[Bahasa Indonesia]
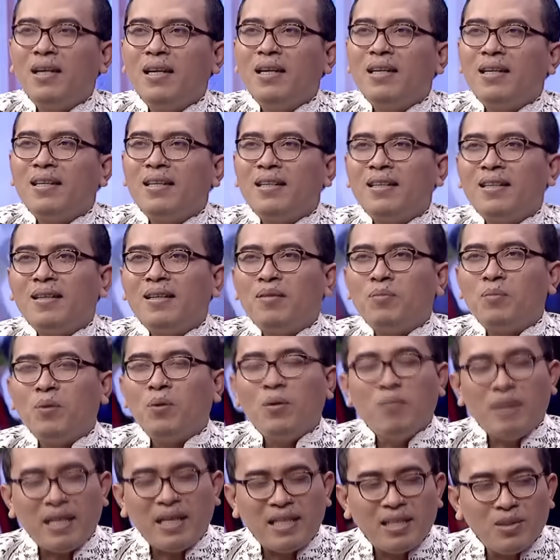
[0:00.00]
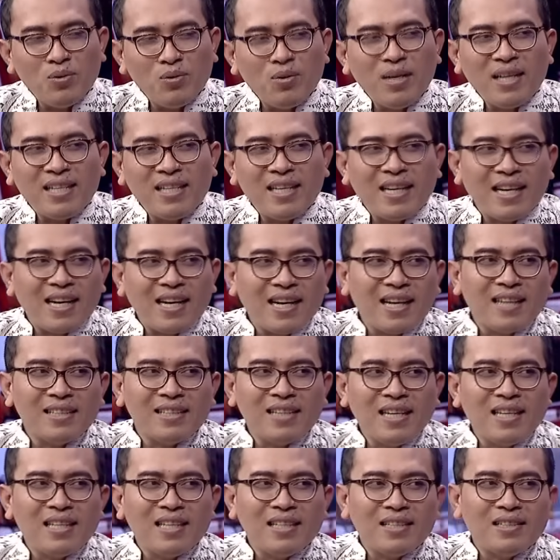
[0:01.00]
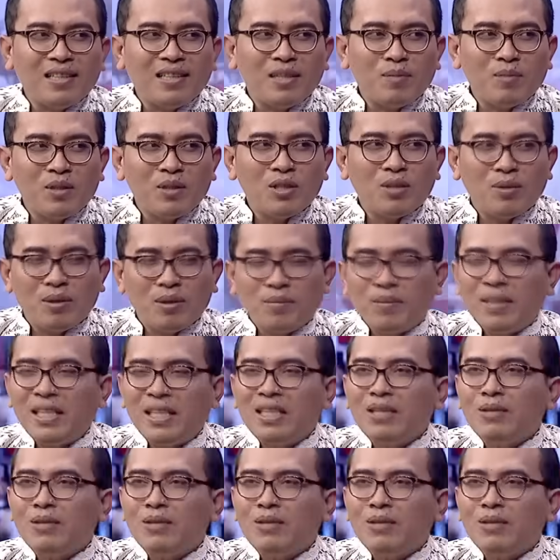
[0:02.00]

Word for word: uh, belum ada juga yang ke arah sana statement-statement itu